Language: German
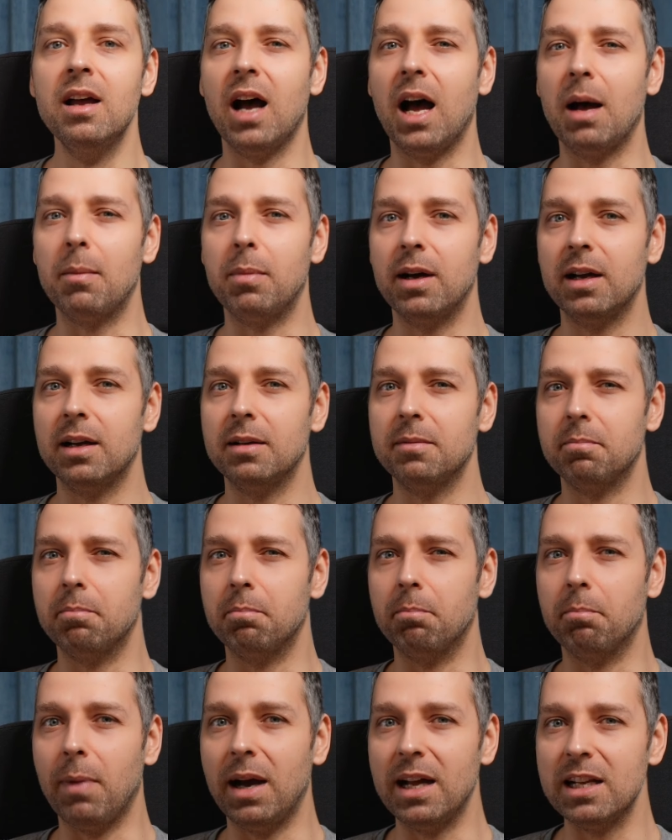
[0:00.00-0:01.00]
aber
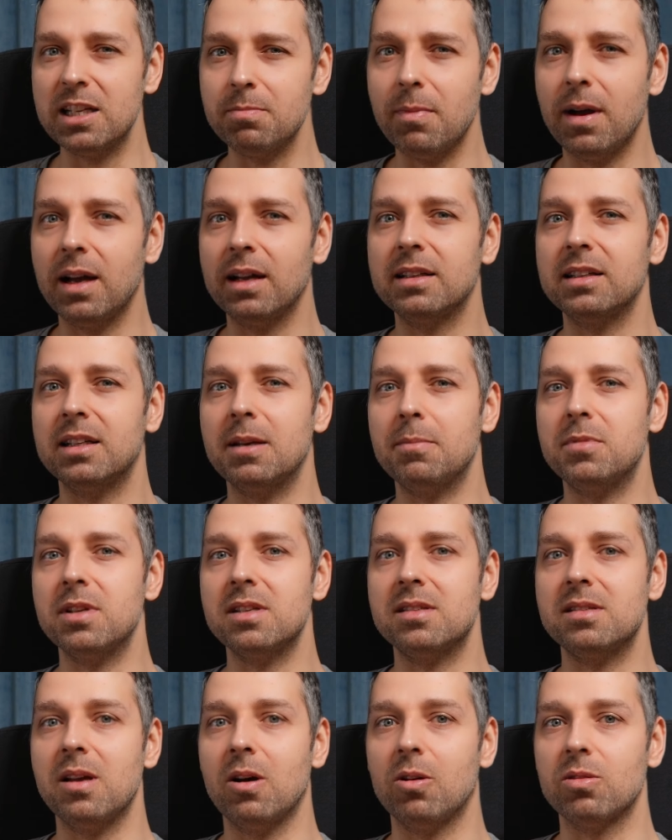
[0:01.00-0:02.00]
manchmal gibt
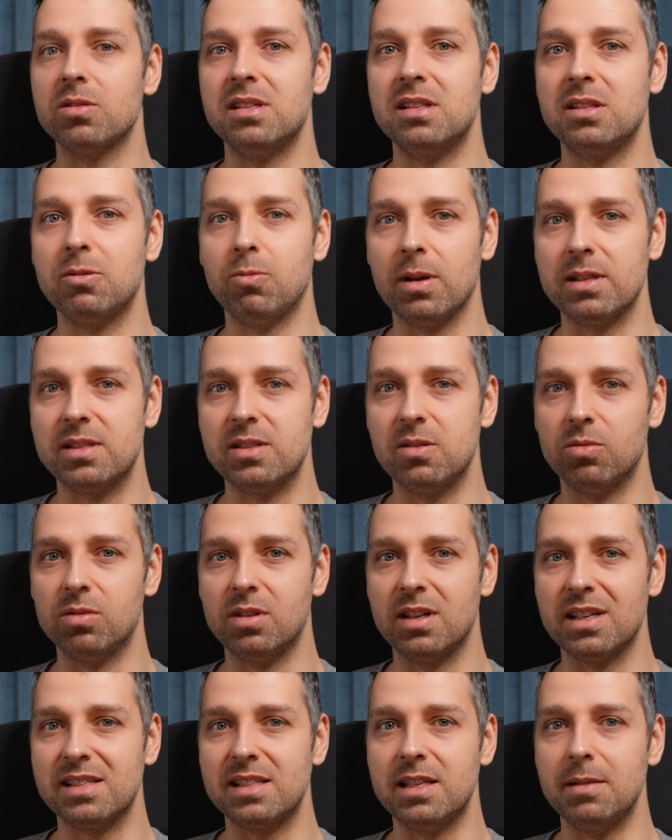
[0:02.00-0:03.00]
es ja auch Situationen,
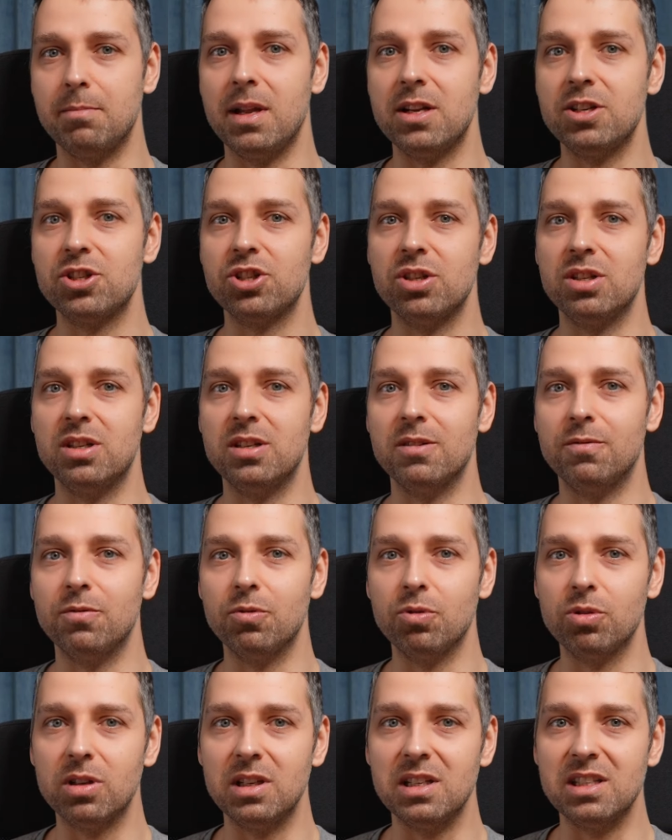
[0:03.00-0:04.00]
dass die Menschen hier
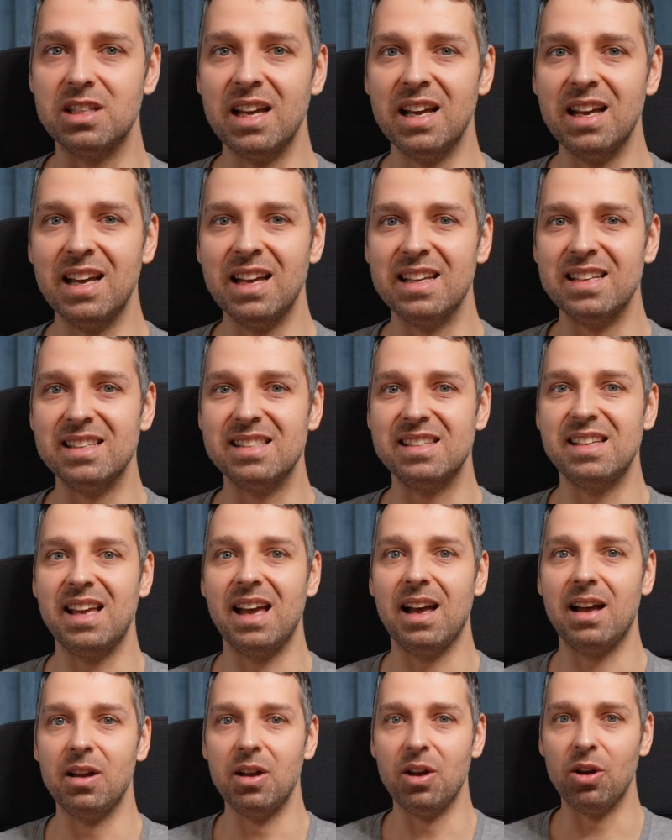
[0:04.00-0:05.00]
wirklich
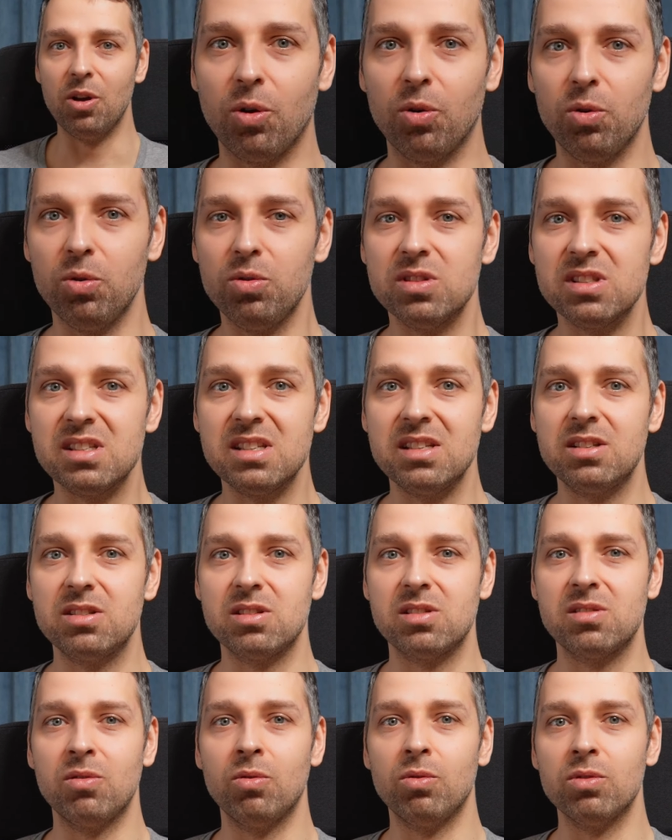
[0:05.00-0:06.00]
sehr
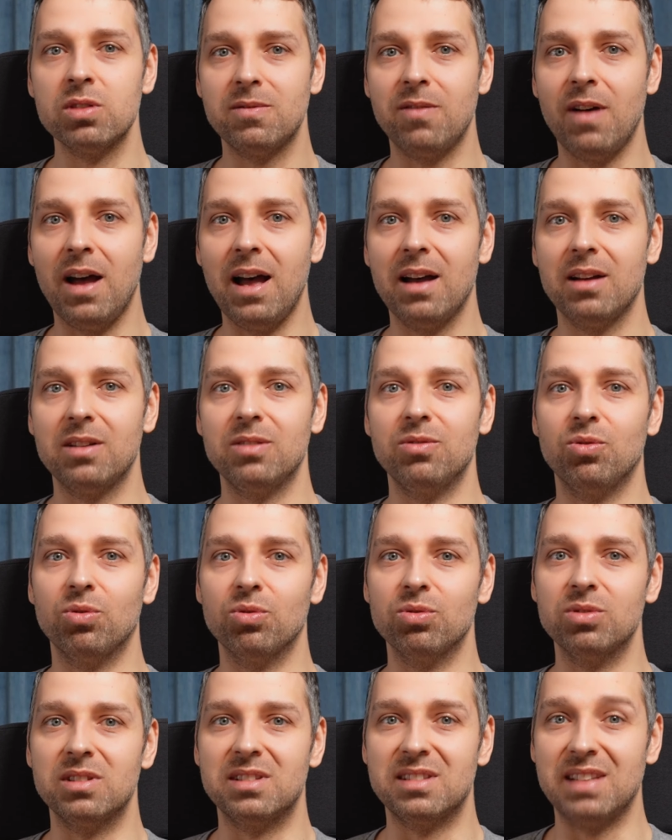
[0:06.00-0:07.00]
rücksichtslos fahren
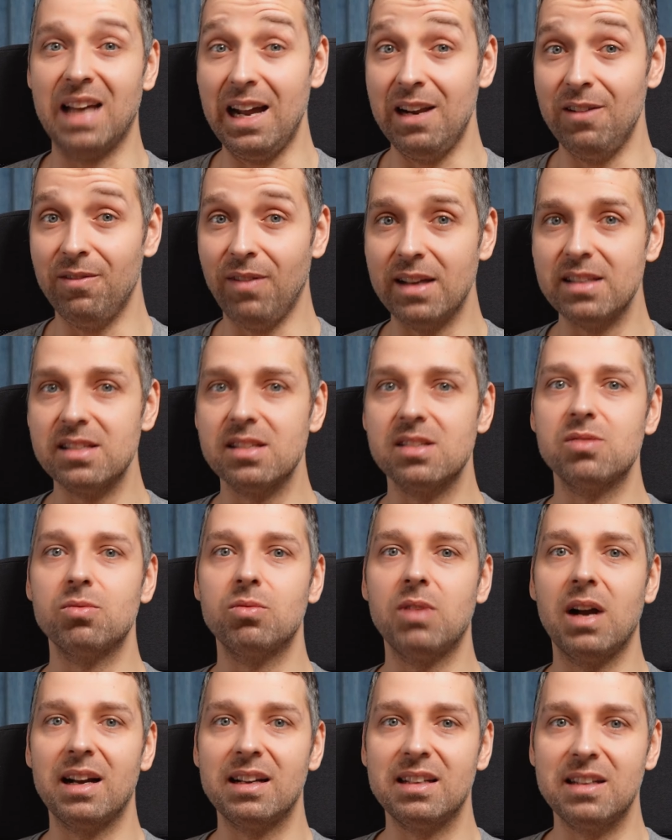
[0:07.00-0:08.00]
und teilweise
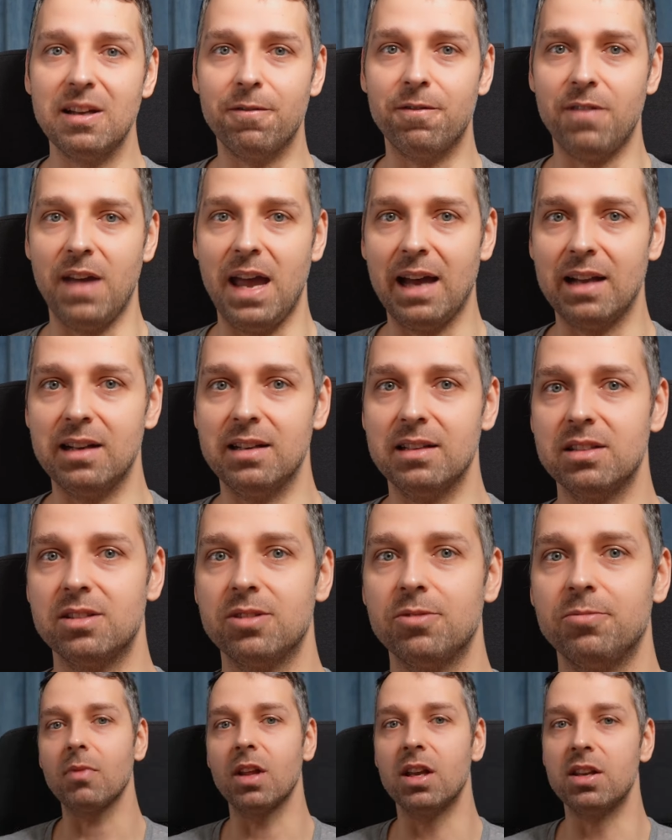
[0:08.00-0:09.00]
sogar
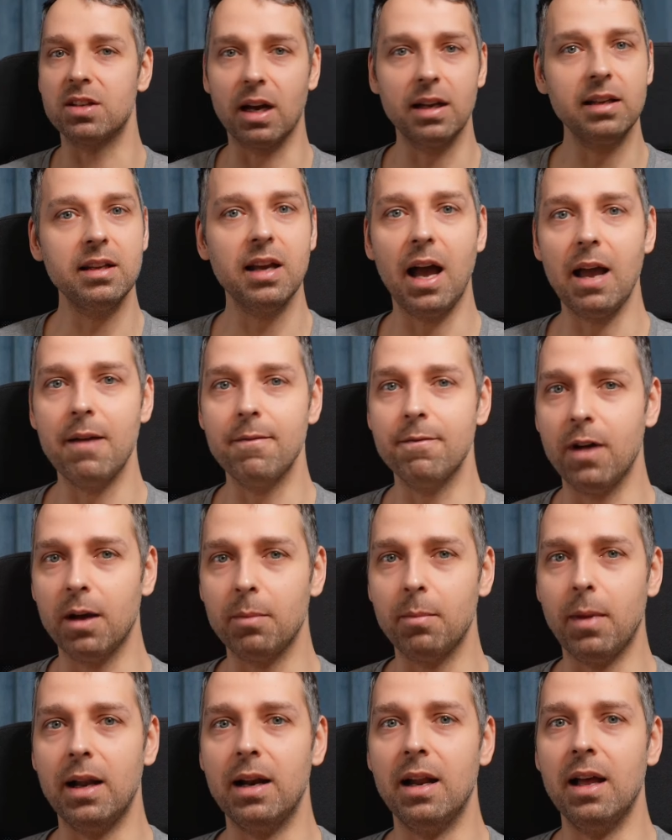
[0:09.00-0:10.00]
gefährlich. Ich kann hier einfach
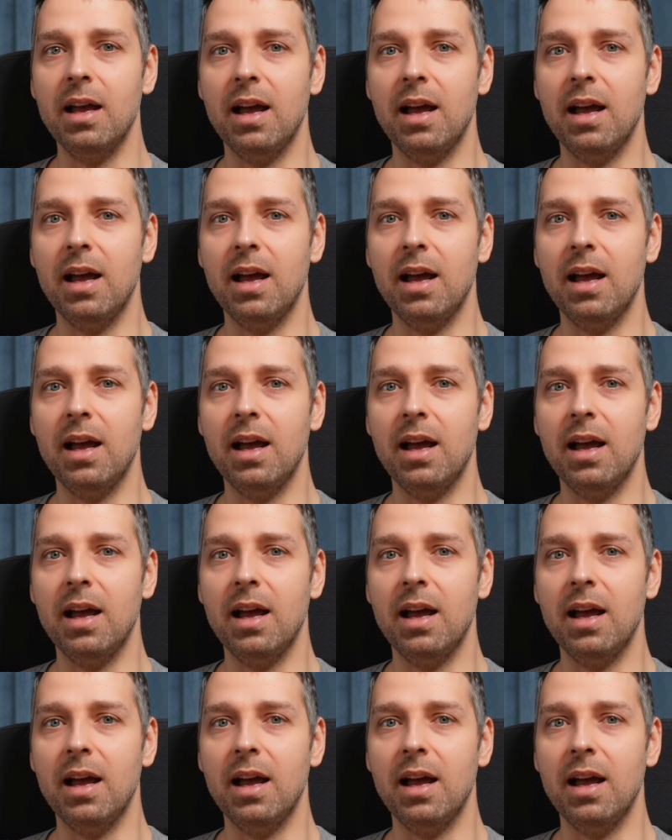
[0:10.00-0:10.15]
mal